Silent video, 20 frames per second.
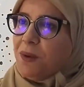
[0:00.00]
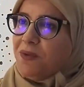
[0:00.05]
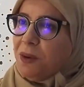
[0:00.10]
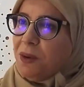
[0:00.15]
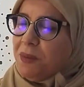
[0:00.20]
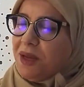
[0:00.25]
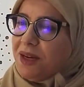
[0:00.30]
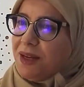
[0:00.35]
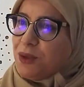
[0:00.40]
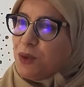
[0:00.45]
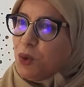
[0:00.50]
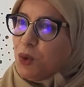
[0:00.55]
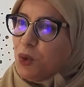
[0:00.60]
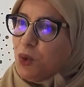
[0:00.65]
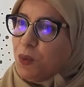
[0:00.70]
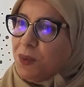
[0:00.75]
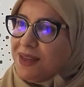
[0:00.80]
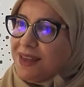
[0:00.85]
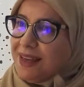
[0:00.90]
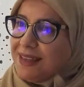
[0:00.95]
فما رئيس
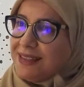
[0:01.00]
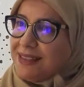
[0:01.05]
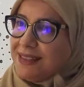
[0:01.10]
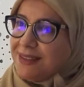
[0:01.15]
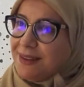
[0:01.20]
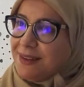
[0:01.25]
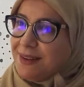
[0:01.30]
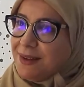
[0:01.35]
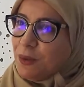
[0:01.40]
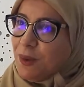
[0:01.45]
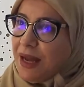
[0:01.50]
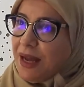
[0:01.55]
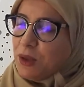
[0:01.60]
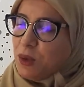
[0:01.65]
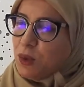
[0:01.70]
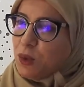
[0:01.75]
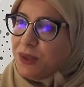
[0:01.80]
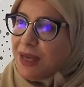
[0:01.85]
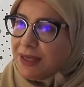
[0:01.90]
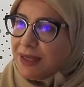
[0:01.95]
حكومة يعطي
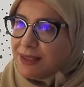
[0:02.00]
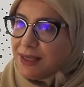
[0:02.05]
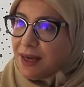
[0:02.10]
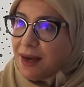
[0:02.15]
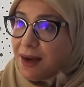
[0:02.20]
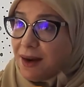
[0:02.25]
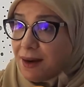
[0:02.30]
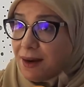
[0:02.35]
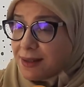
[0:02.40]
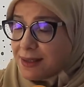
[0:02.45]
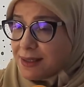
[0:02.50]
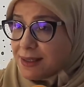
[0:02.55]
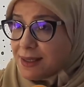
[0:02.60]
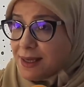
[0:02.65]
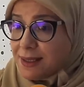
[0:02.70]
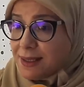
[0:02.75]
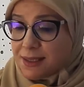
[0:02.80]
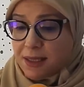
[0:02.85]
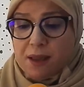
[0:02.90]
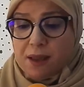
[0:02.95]
وعد ويعطي قرار
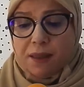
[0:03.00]
سياسي